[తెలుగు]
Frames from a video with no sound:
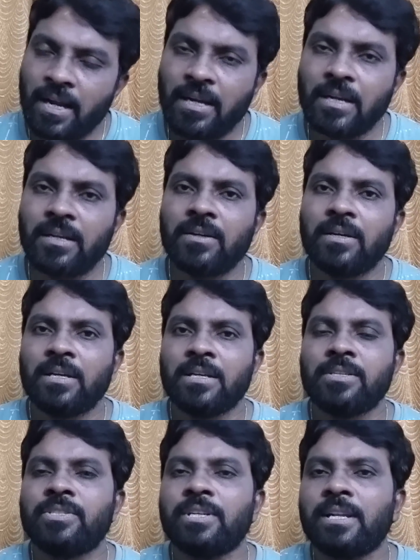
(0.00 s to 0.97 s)
అండ్
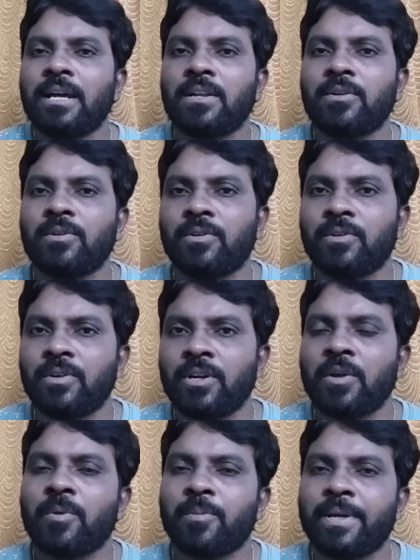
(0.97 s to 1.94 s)
జిల్లాలో
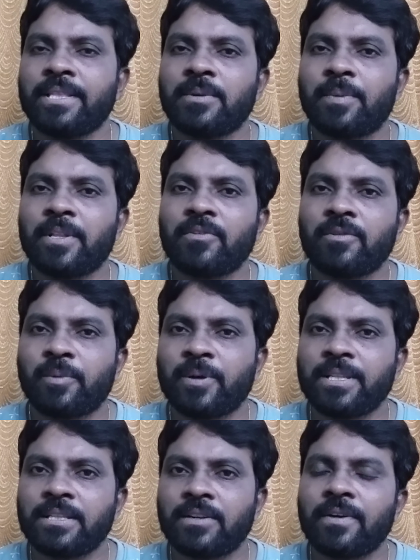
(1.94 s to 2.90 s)
ఇప్పుడు మంత్రి పదవి
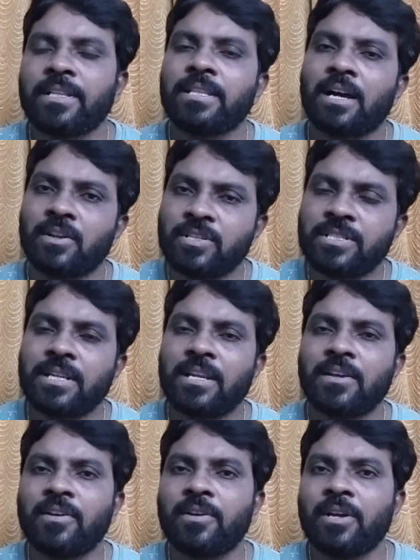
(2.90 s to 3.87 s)
పోయిన తర్వాత
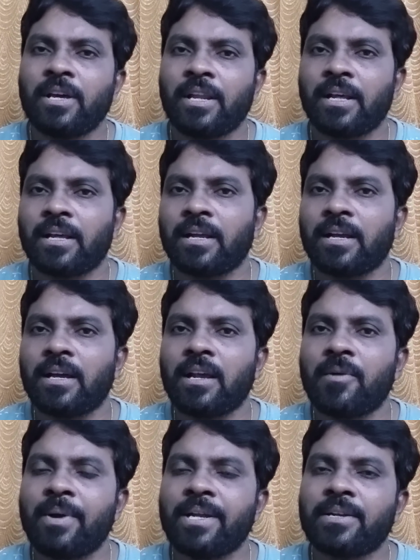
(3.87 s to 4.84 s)
అనుచరులే
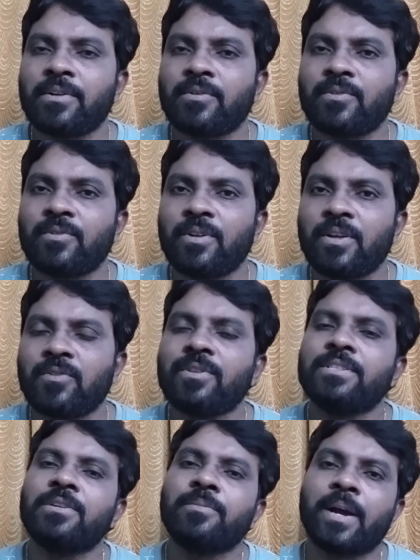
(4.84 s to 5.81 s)
రకరకాలుగా మాట్లాడుకుంటున్నారు
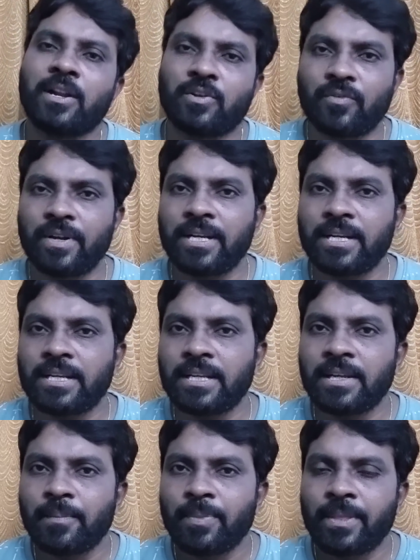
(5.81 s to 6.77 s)
అని చెప్పి అటువంటి
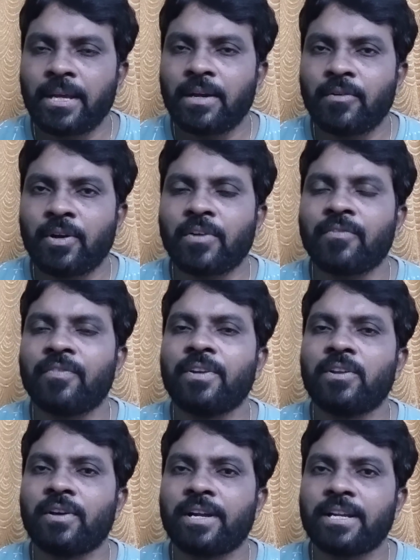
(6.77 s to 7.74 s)
ఒక
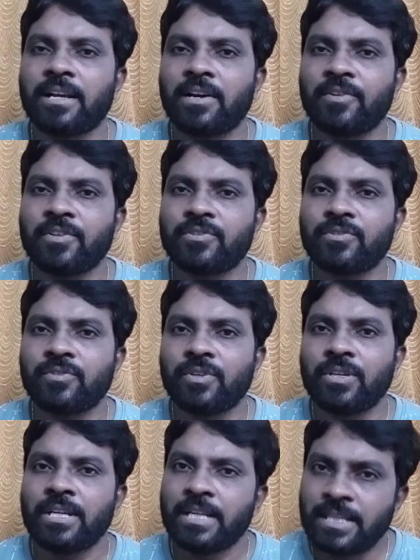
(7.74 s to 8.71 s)
ఫీల్ ఒకటి కావచ్చు
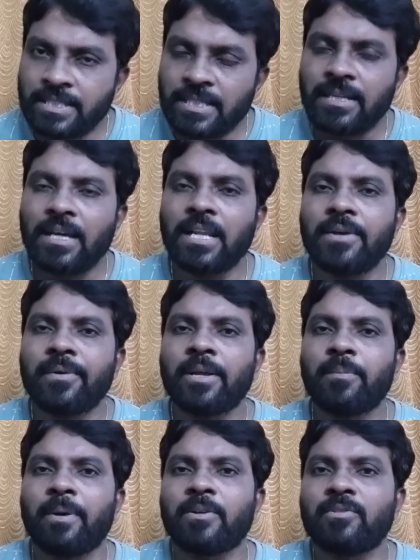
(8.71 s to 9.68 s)
జిల్లాలో
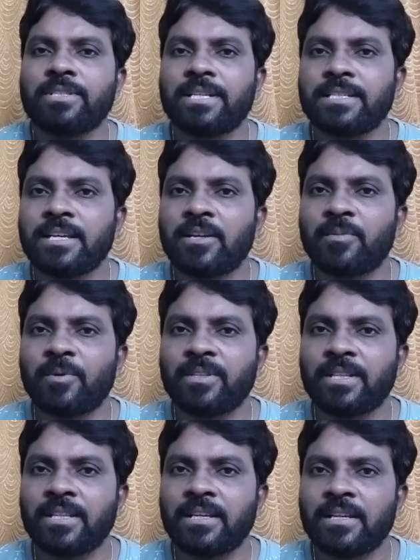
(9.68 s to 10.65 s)
ఏమైనా పట్టు
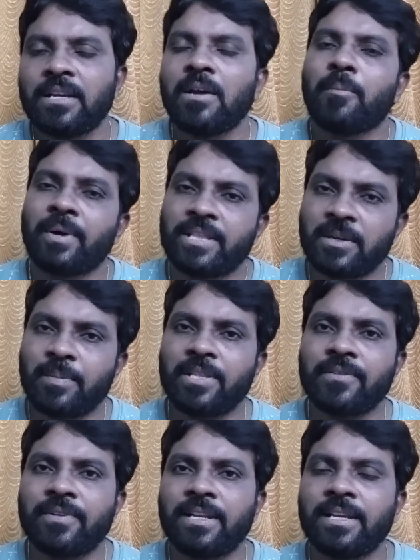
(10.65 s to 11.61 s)
చేజారిపోతుందా మంత్రి
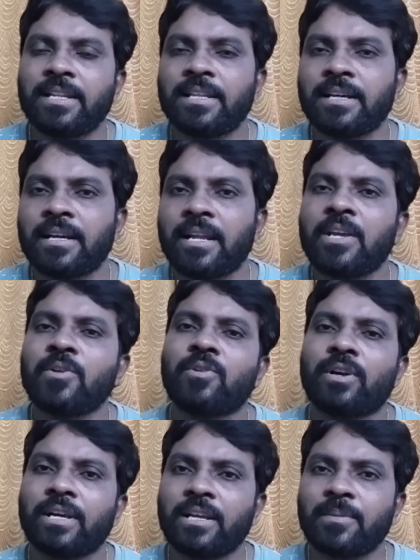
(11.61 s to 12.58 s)
పదవి లేని దగ్గర
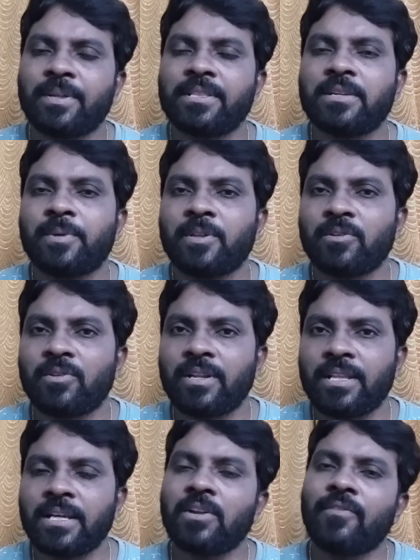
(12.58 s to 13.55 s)
ఇంకొకరికి మంత్రి పదవులు
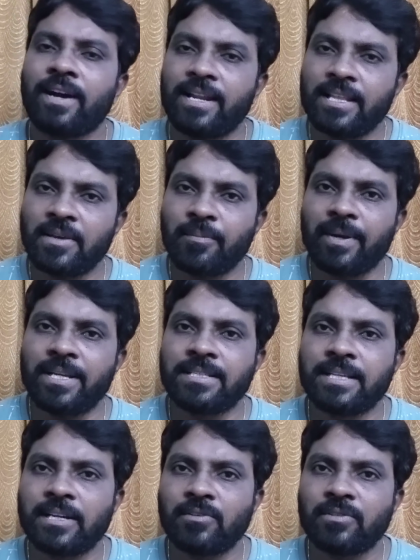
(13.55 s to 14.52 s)
ఉన్న దగ్గర వాళ్ళదే
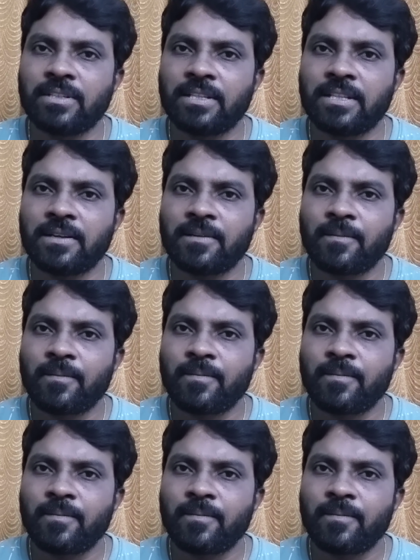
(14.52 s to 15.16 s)
పైచే అవుతుందా